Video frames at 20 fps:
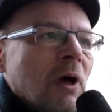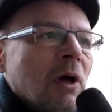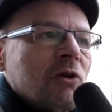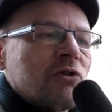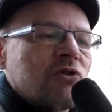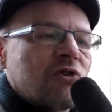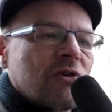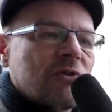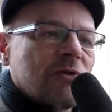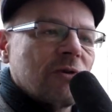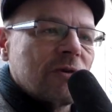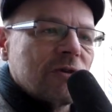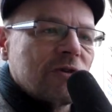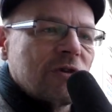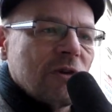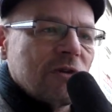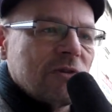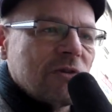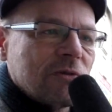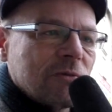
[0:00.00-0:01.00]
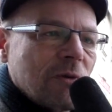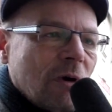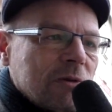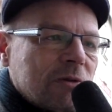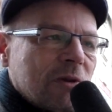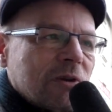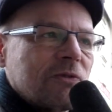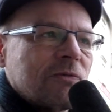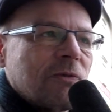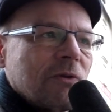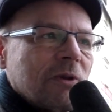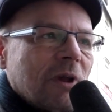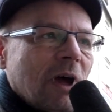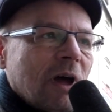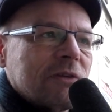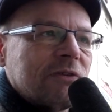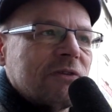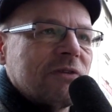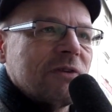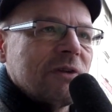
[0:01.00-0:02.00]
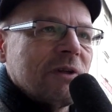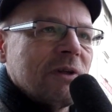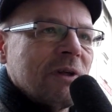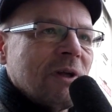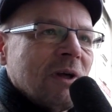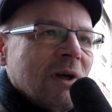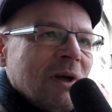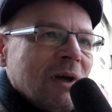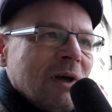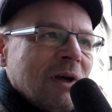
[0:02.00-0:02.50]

300 tysięcy złotych z fundacji